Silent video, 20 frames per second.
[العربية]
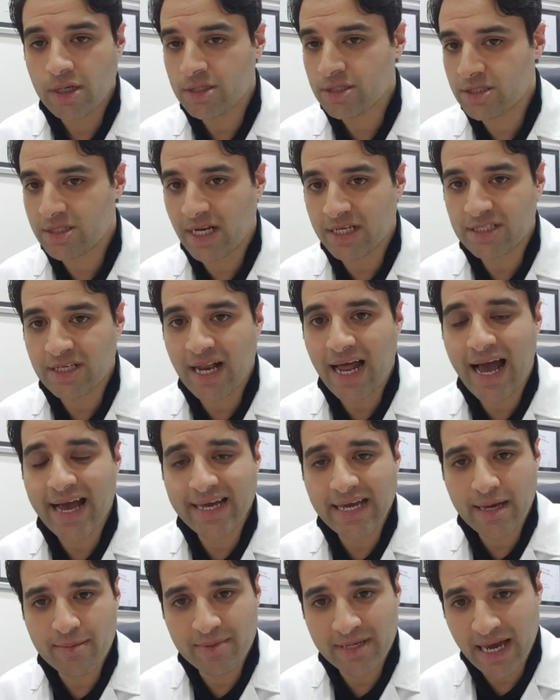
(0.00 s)
ستريس
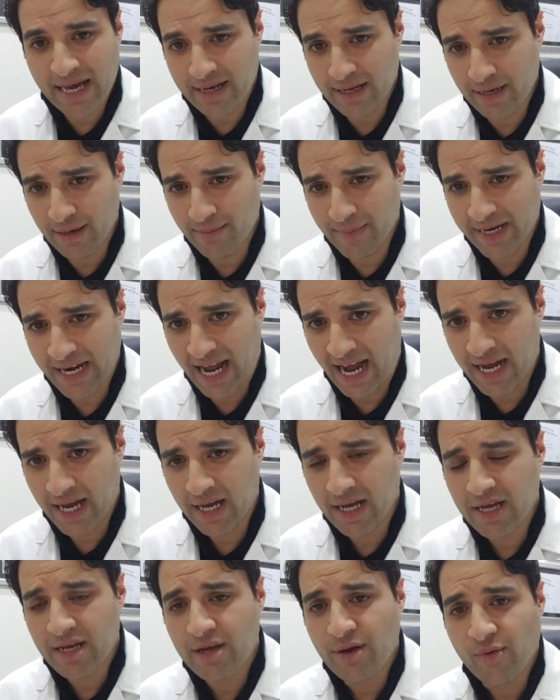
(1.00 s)
الحياه بيقلل المناعه
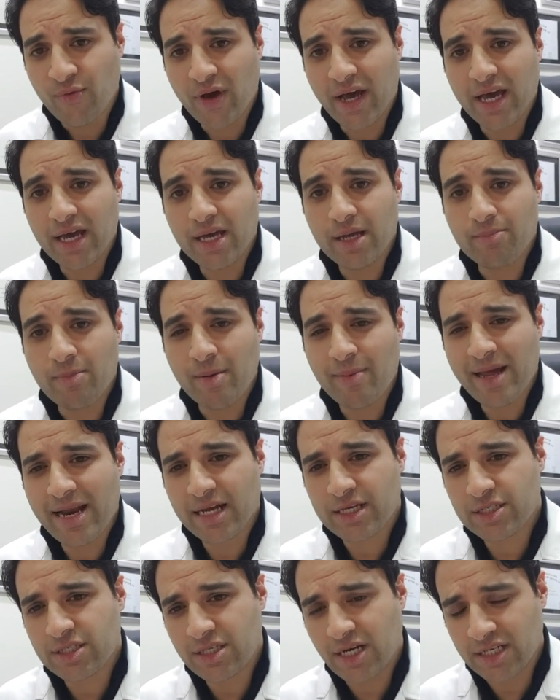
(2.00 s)
فما
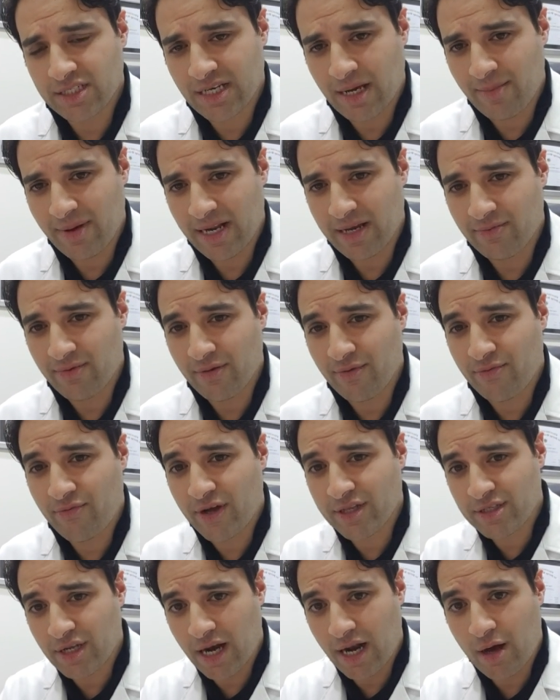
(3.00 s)
بالك ستريس عمليه
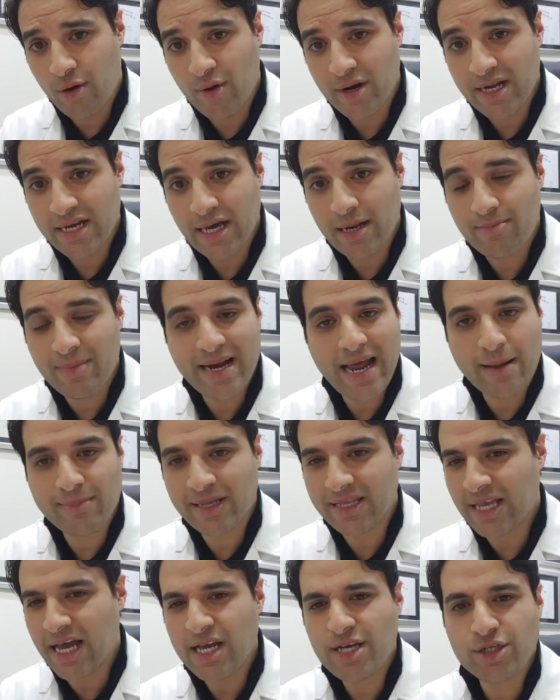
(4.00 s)
فالفتره الاولانيه المناعه
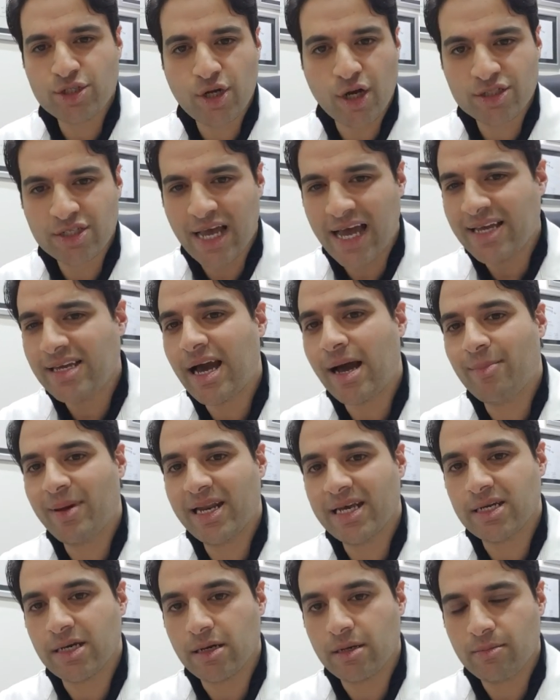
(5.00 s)
بتاعت اي شخص اي
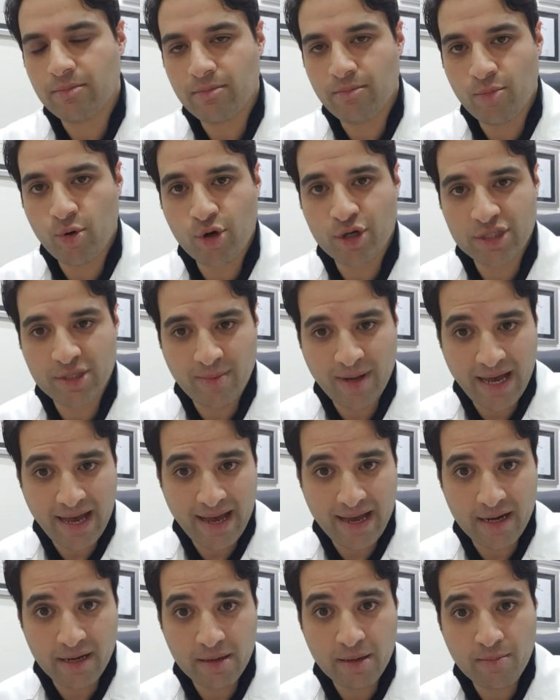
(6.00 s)
عمليه ممكن
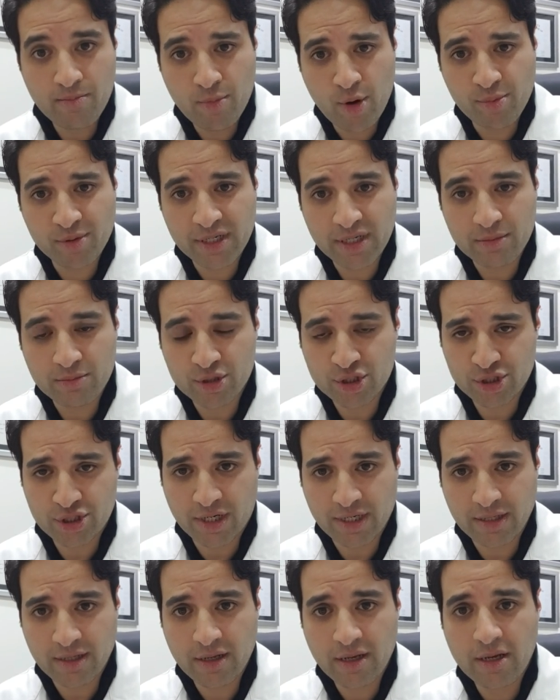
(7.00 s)
تبقى اقل ممكن مش
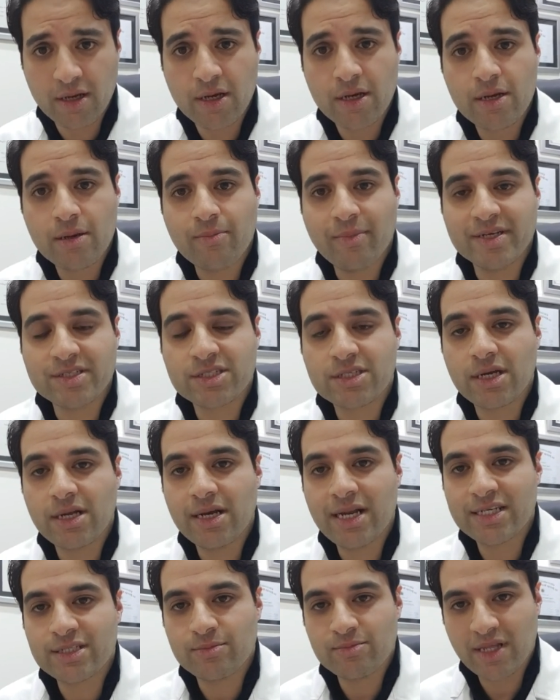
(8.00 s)
شرط
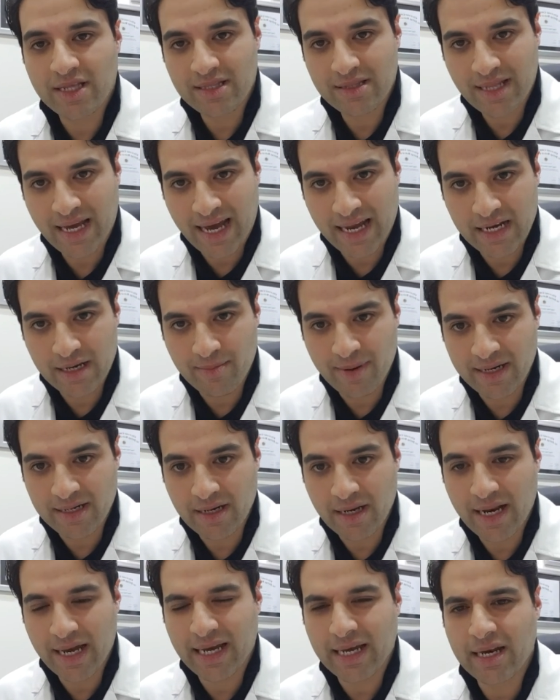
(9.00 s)
بس لازم نخلي
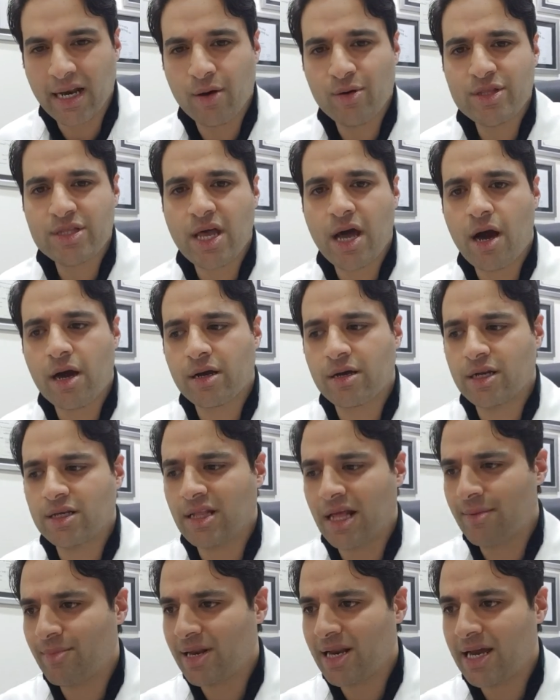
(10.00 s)
بالنا لكن لو انت اجريت
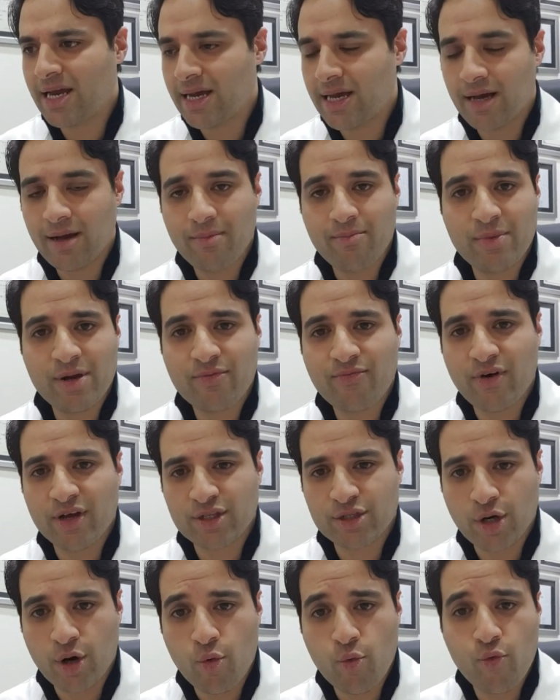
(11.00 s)
العمليه من
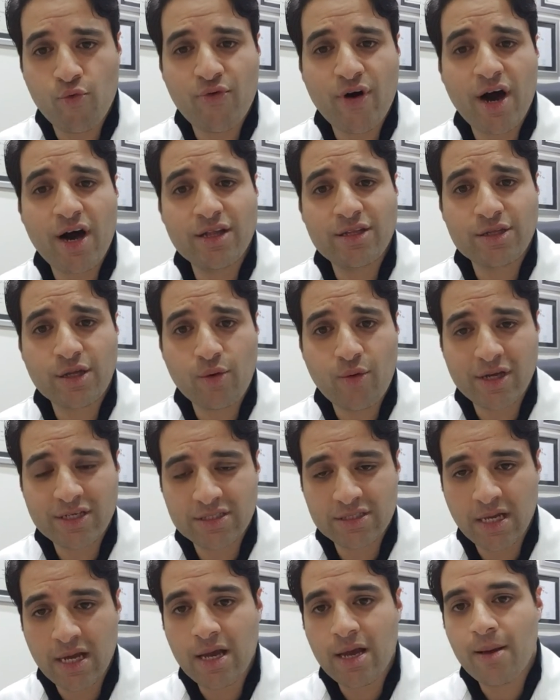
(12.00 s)
فتره وفقدت
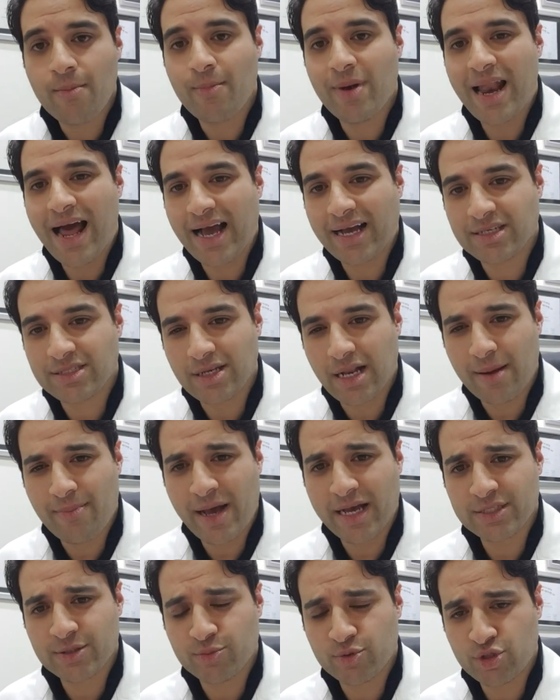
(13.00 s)
الوزن بالعكس
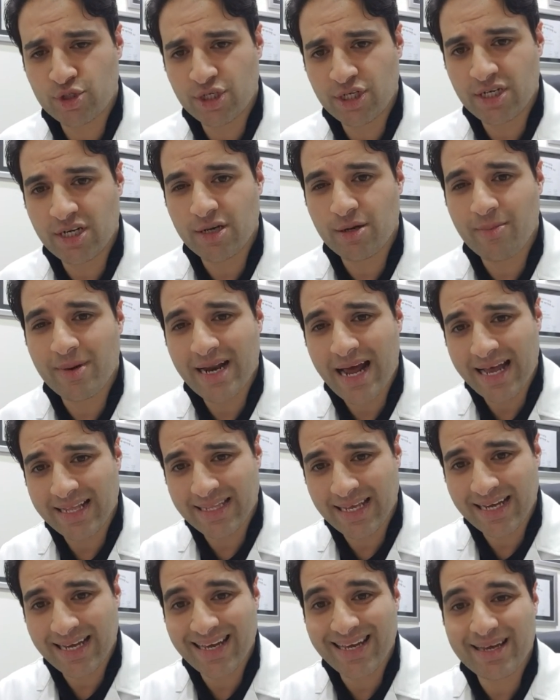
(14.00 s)
الابحاث بتشير ان
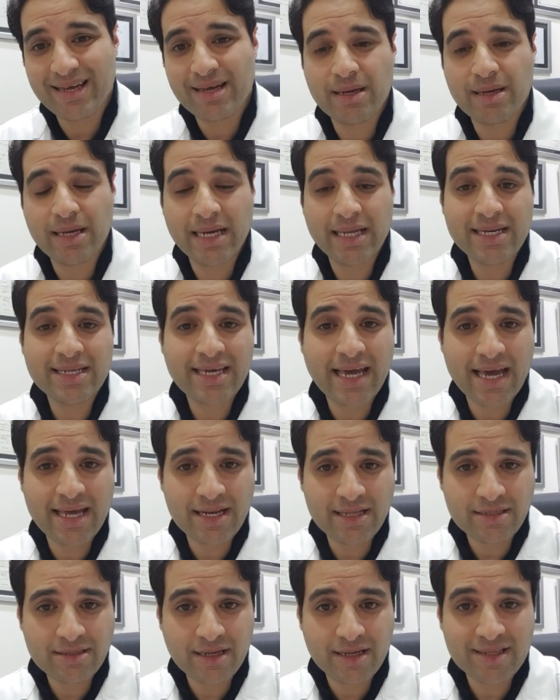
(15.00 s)
مناعتك ان
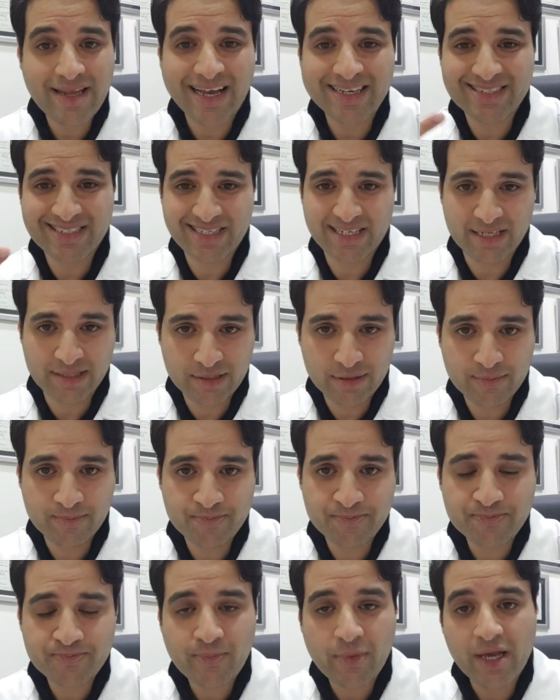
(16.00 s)
كانت اتحسنت
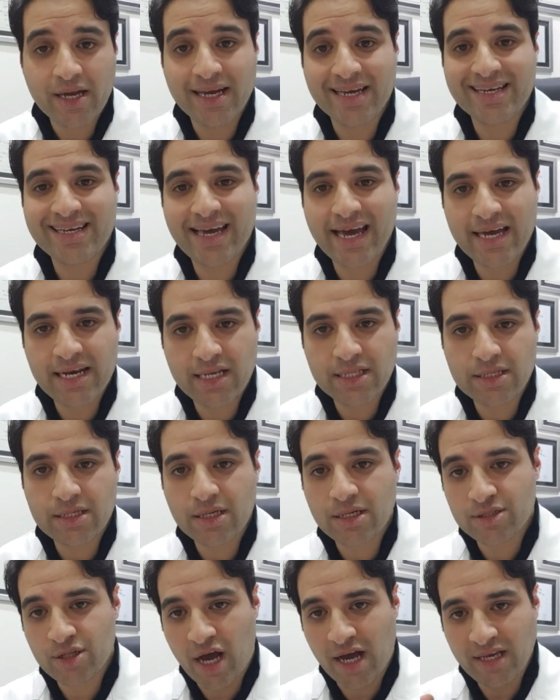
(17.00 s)
ان كانت
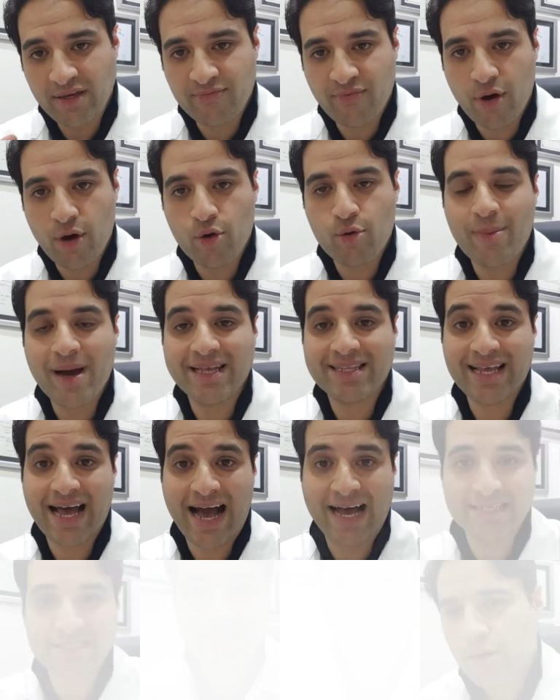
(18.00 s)
ضعيفه وبقت
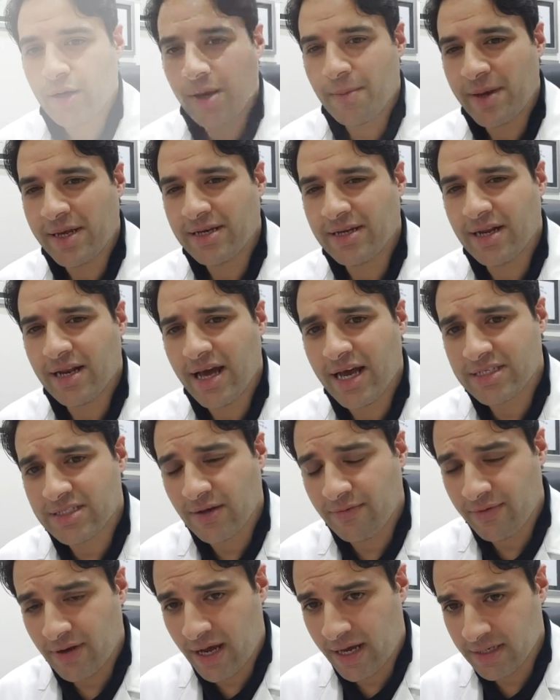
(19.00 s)
احسن كمان
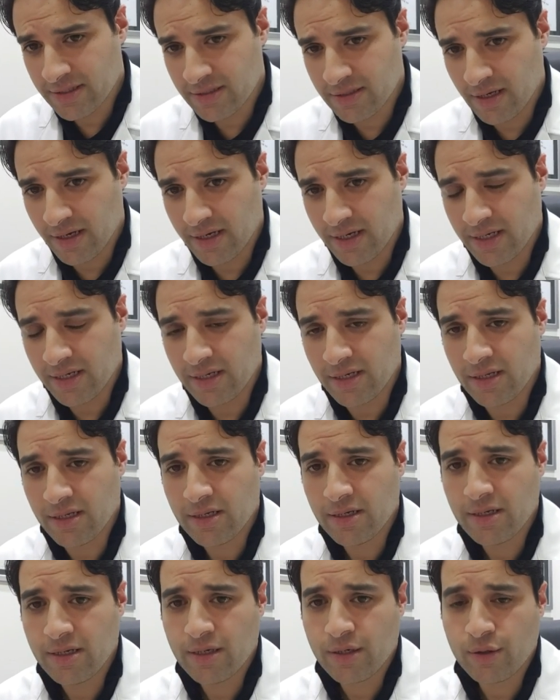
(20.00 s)
للاسف لاحظنا ان
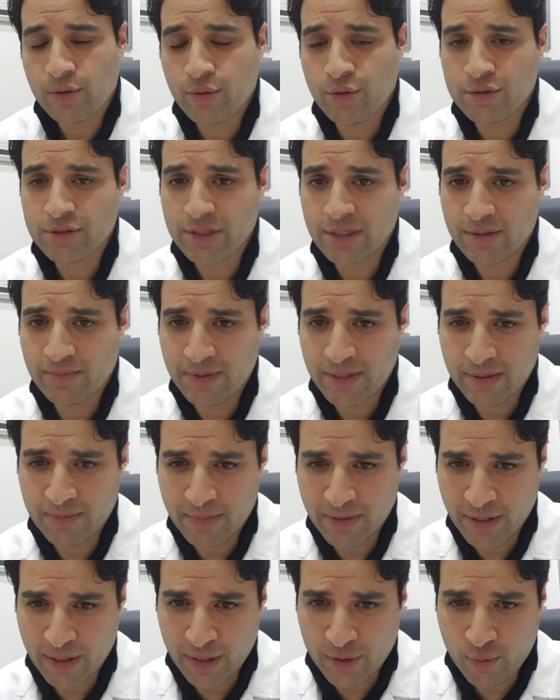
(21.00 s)
جزء كبير
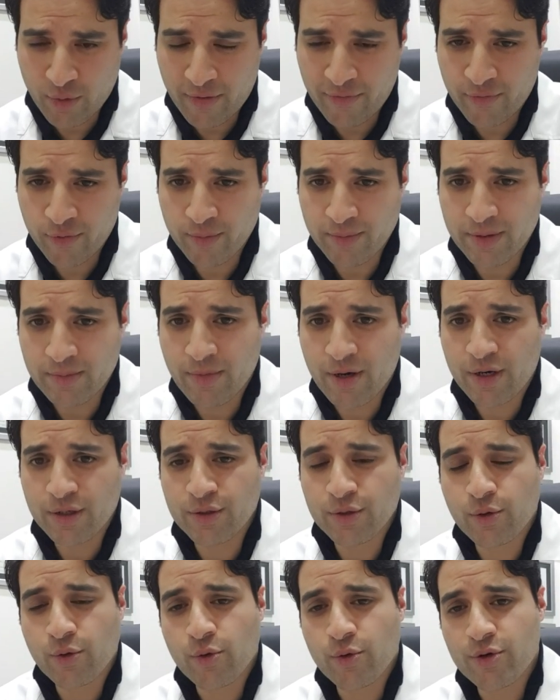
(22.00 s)
من اللي توفوا من
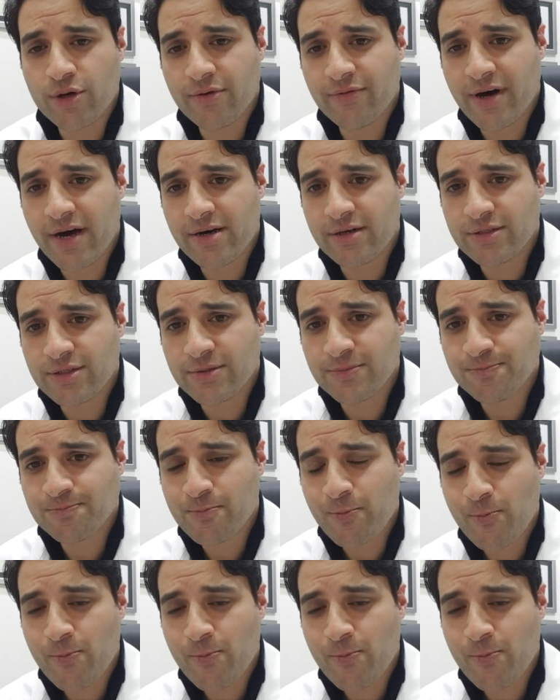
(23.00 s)
مرض الكورونا فيروس